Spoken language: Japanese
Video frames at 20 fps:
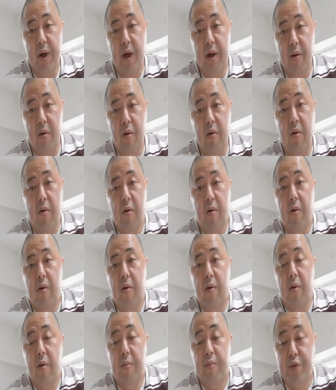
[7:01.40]
を
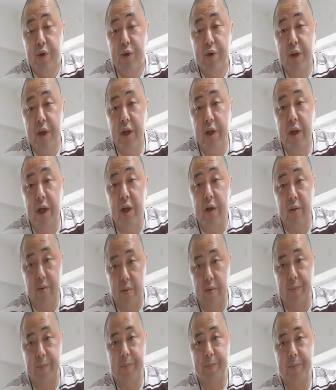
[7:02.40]
ぶつけていく。
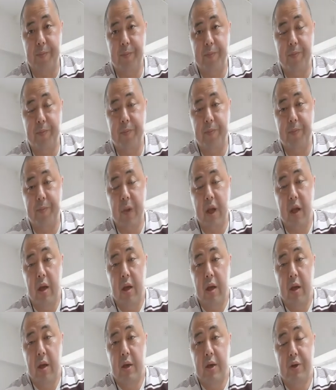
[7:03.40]

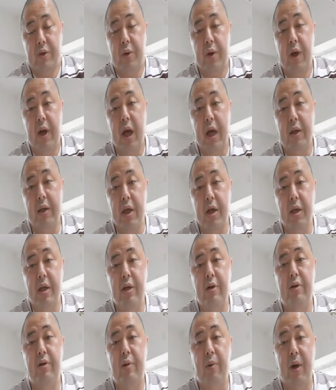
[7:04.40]
それができ
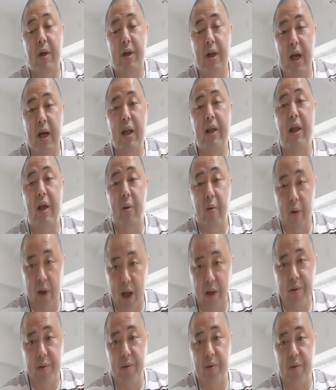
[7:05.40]
るのは誰なの
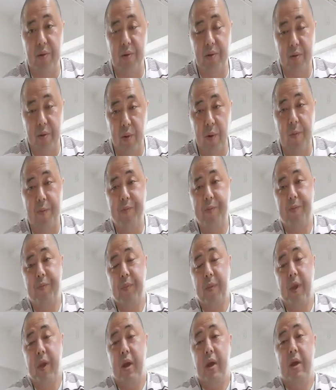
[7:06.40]
かというと、
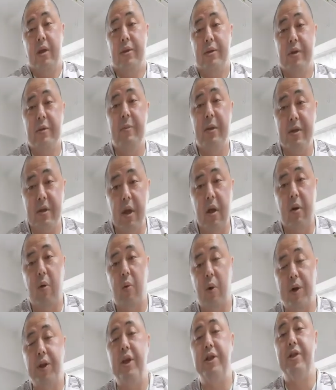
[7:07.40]
すいません、
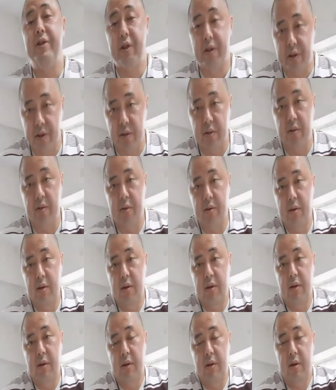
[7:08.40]
私です。
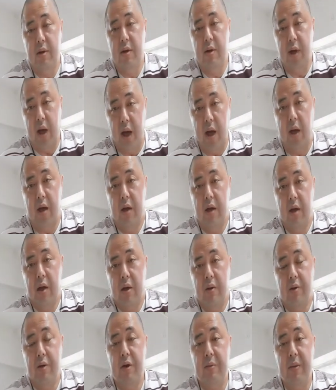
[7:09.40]
はい。
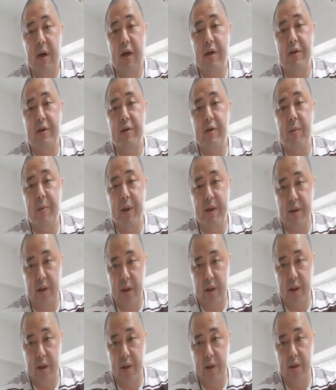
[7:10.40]
車椅子の目
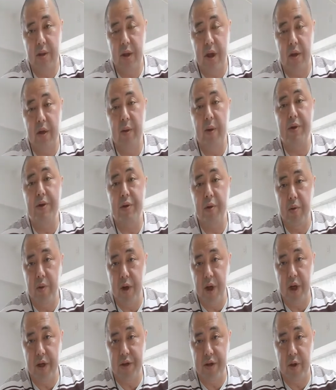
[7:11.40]
線、あるいは障
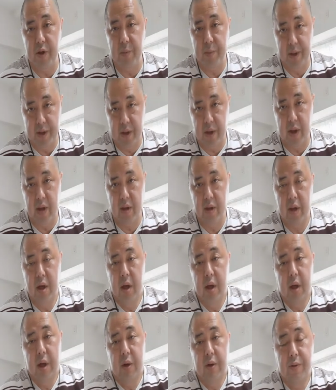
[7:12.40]
害者の目線、
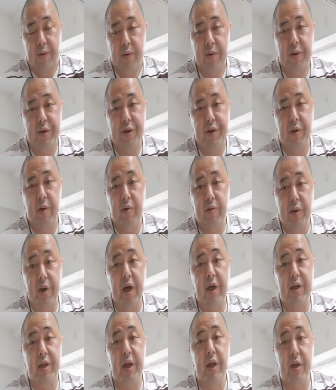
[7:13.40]
福祉を受
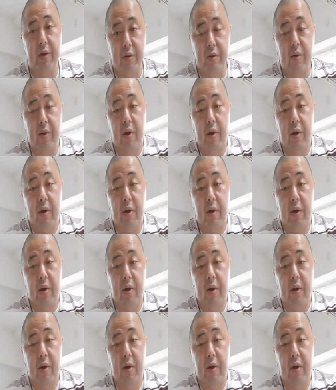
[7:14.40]
けている、